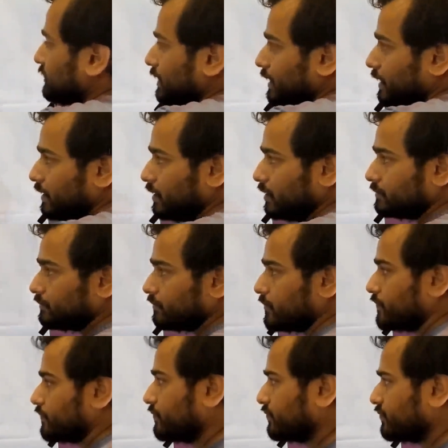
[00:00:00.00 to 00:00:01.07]
बनता रहेगा
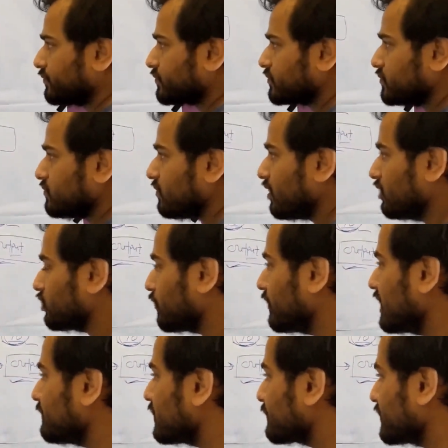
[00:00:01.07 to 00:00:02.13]
तो
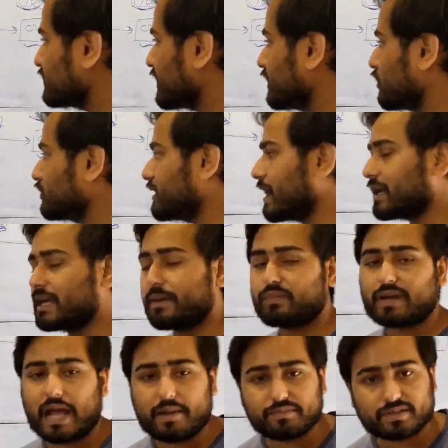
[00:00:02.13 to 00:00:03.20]
मेन पर्पज़ यही होता है कि
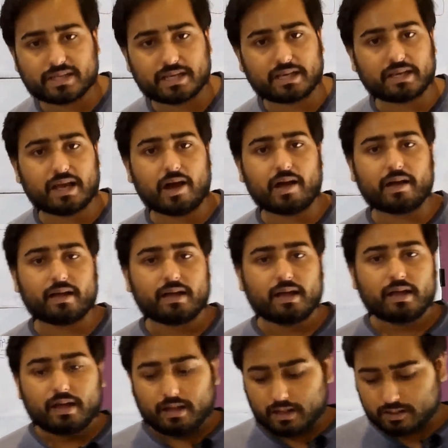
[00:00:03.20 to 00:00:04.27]
हम टाइम से
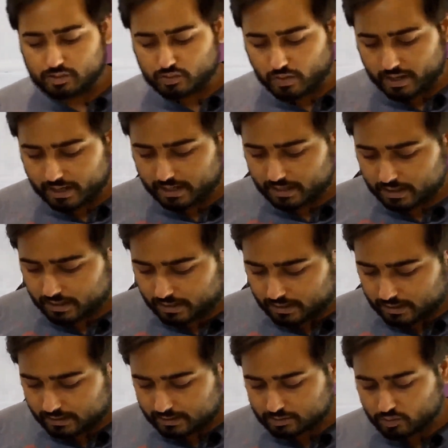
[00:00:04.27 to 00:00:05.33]
जो है
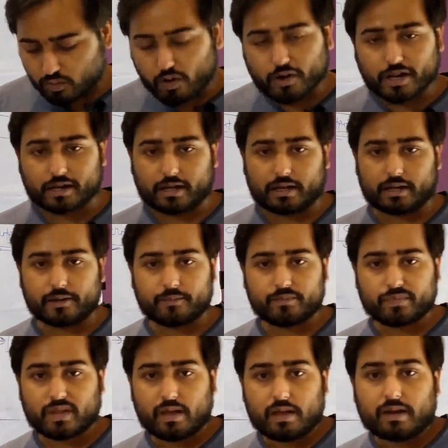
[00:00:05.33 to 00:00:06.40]
इसको ऑर्डर करें
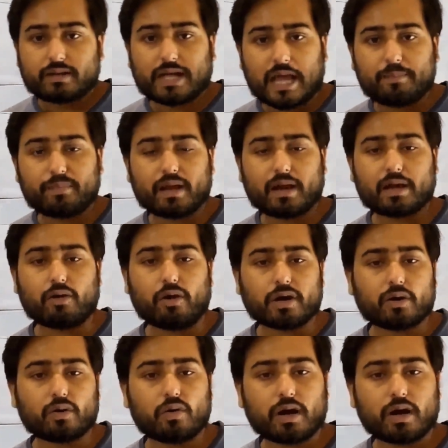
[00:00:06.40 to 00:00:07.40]
टाइम पे अगर ऑर्डर